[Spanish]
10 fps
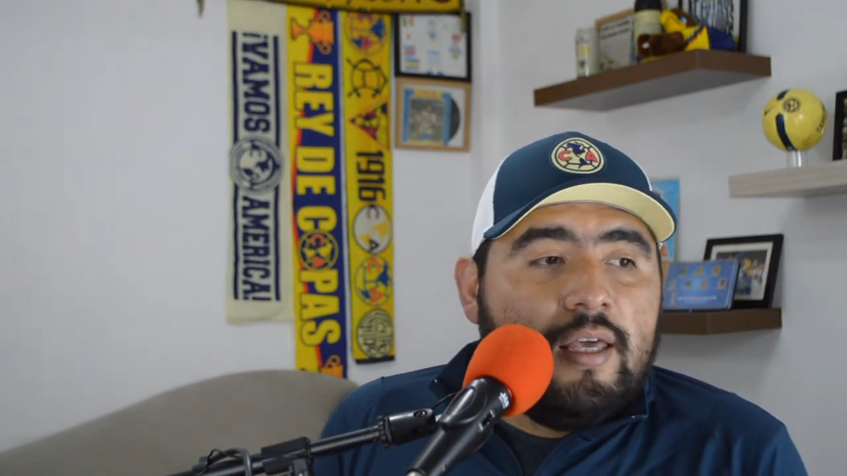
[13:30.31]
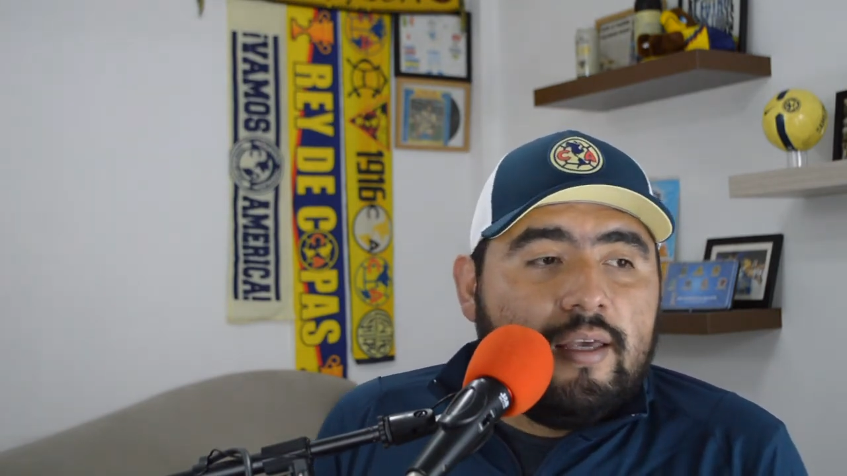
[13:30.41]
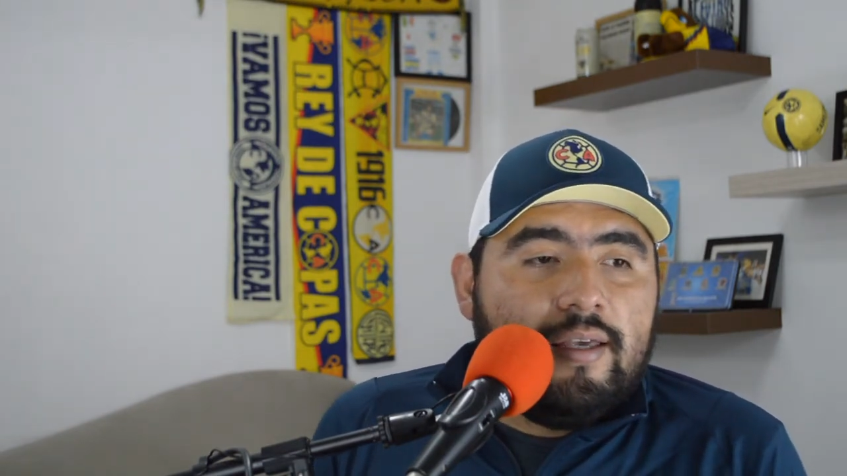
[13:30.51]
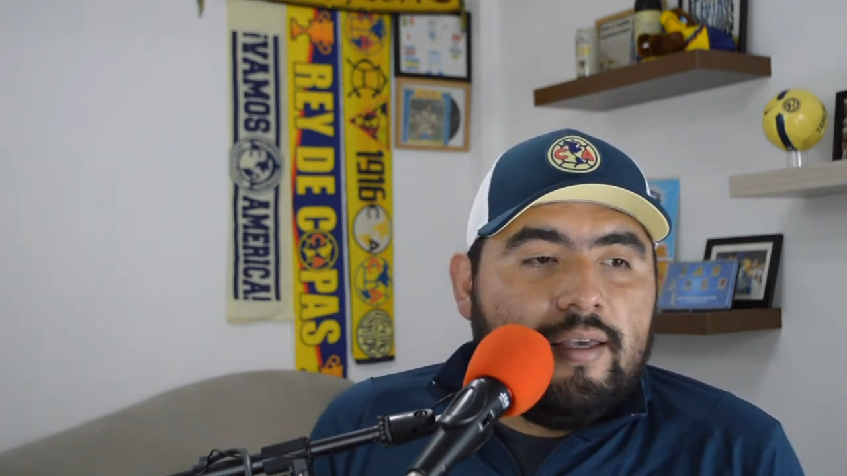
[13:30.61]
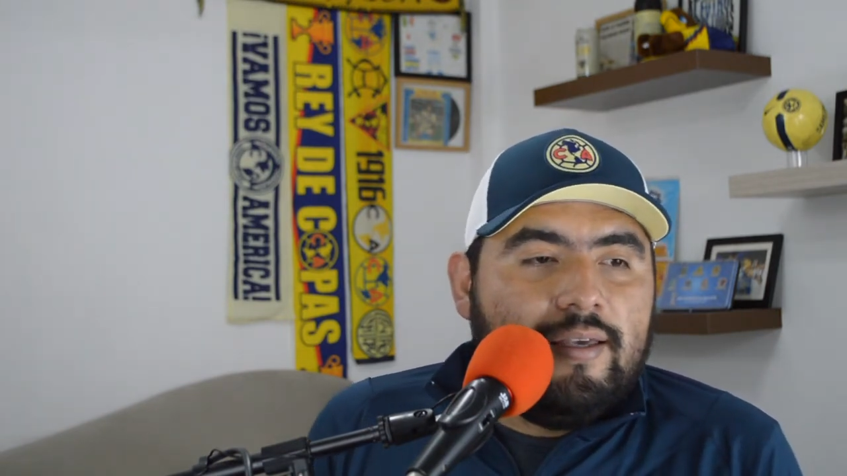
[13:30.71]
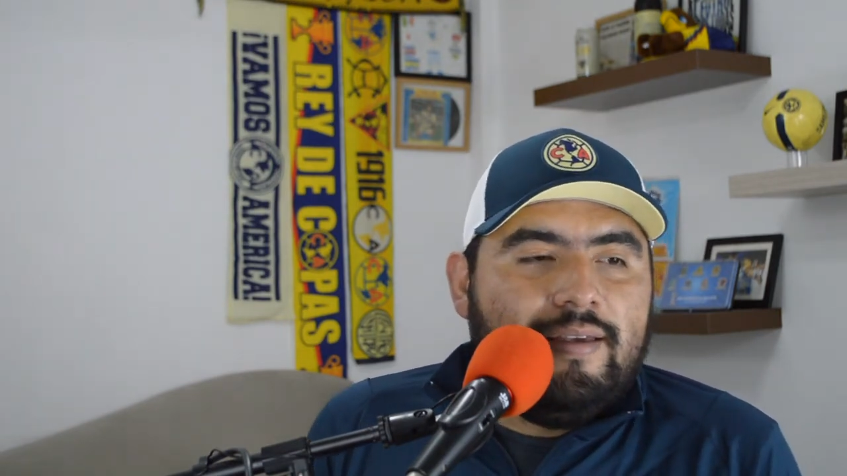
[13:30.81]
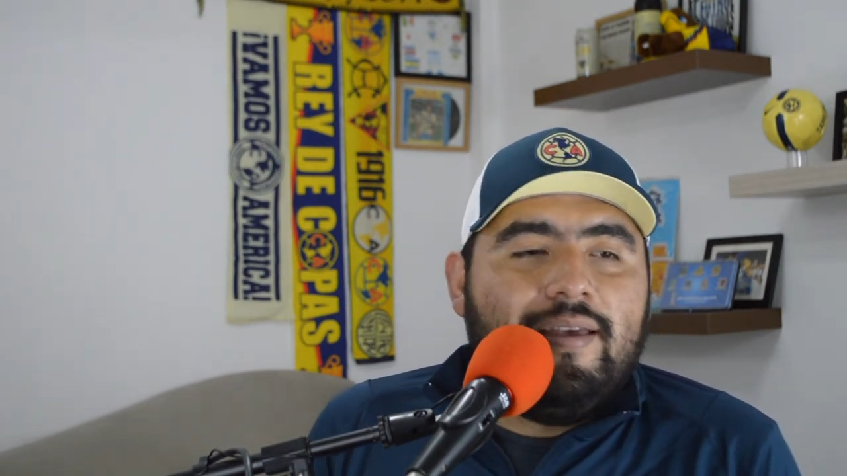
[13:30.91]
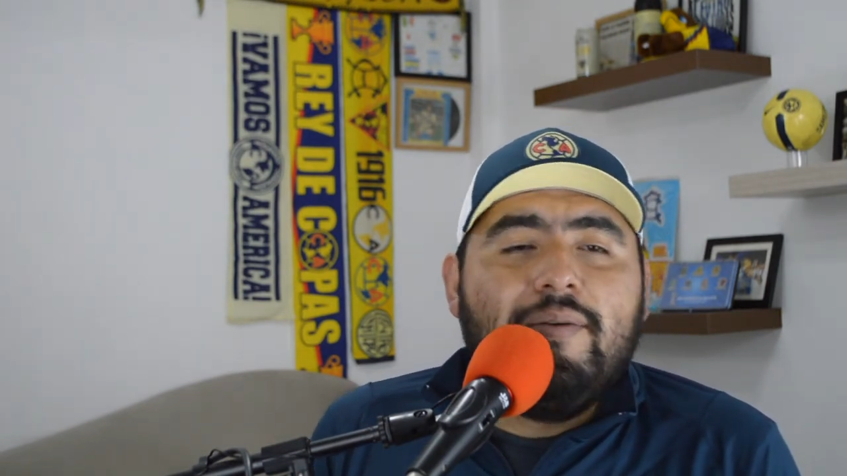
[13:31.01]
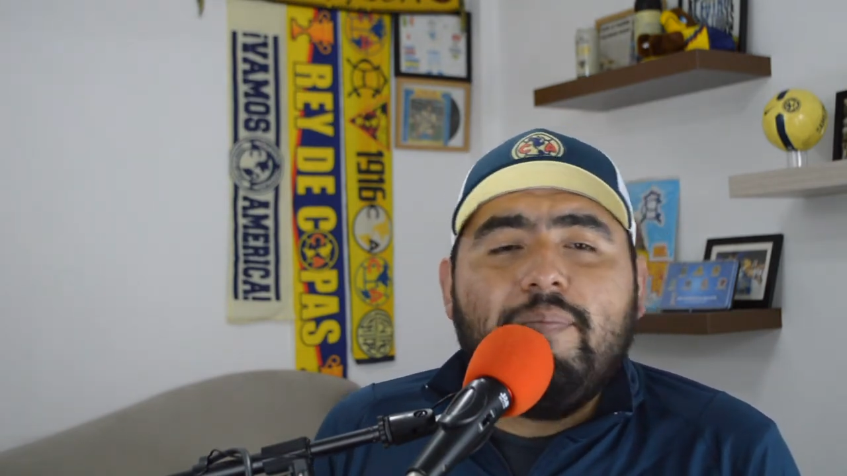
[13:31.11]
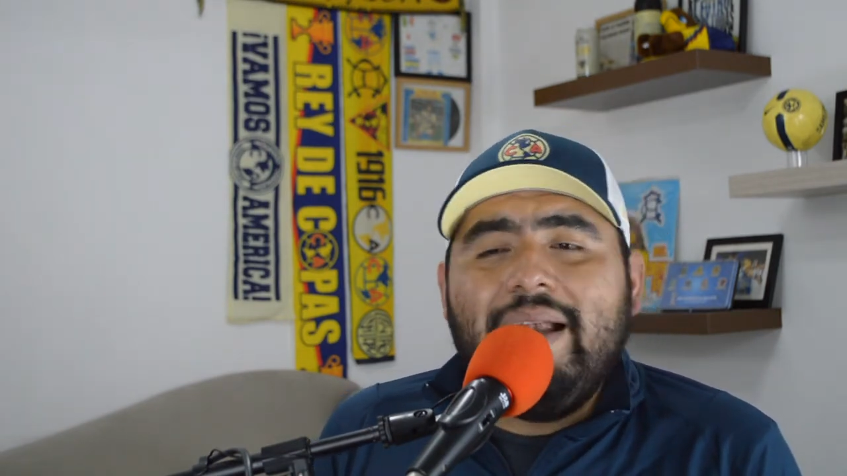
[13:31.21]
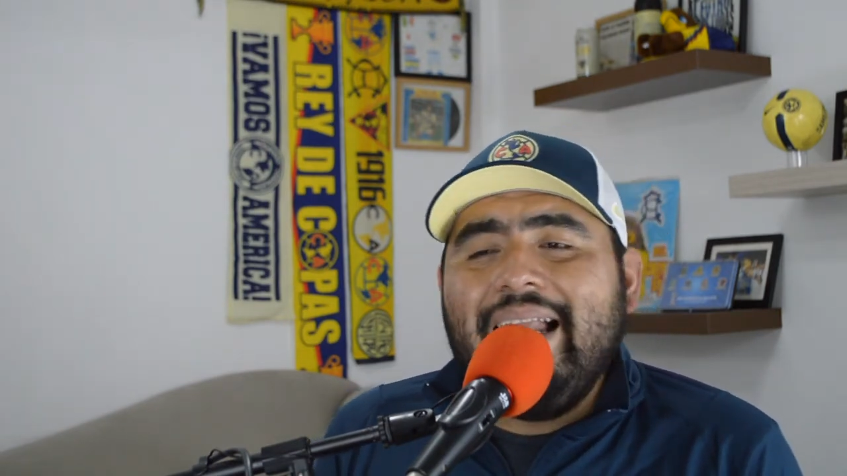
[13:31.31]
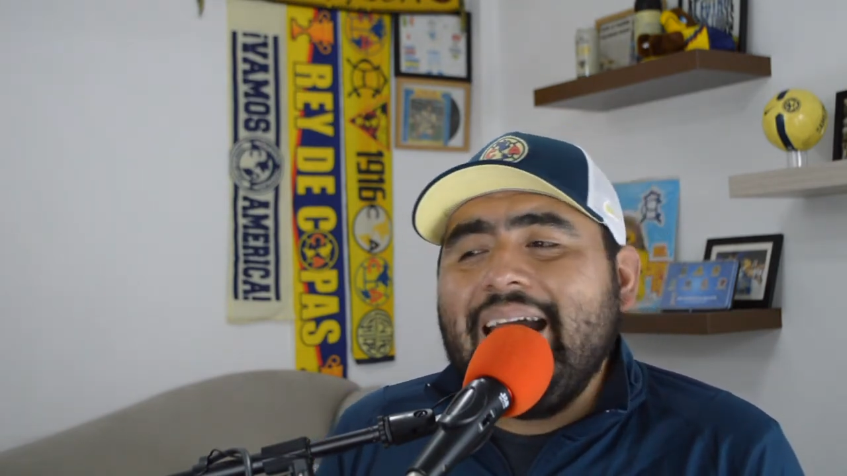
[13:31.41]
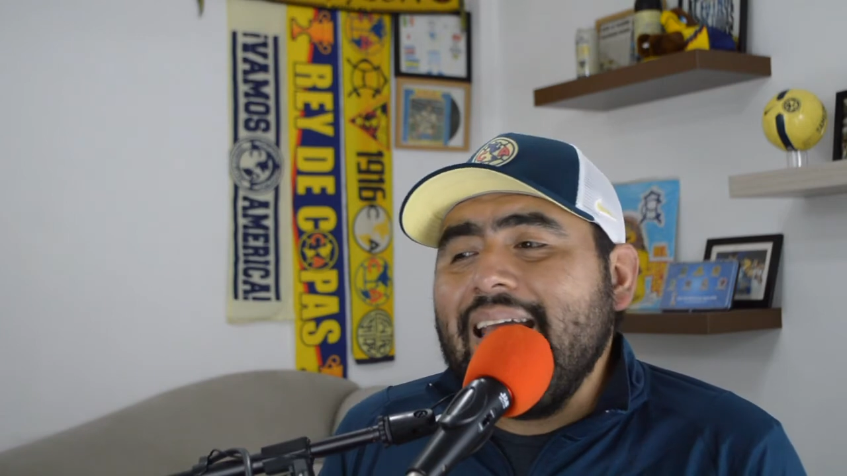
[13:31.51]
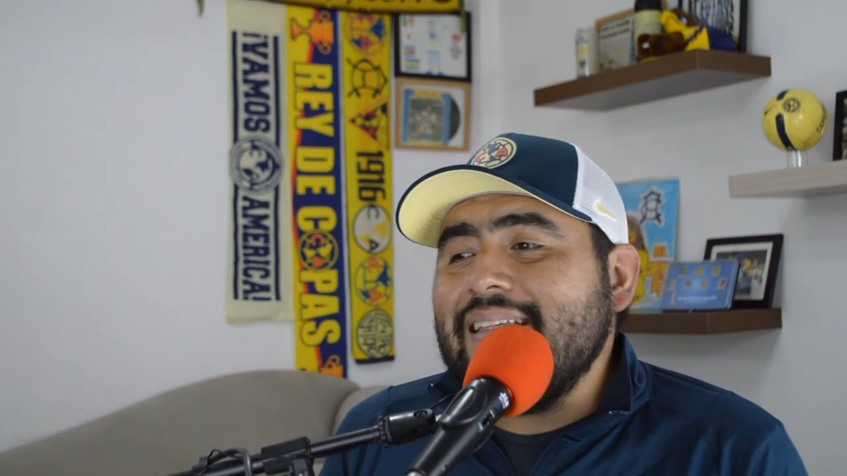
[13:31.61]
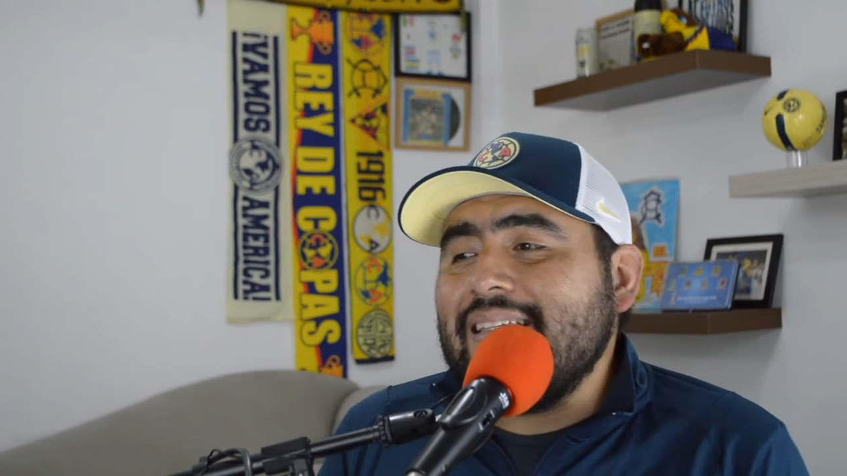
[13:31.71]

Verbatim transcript: Eh, Peláez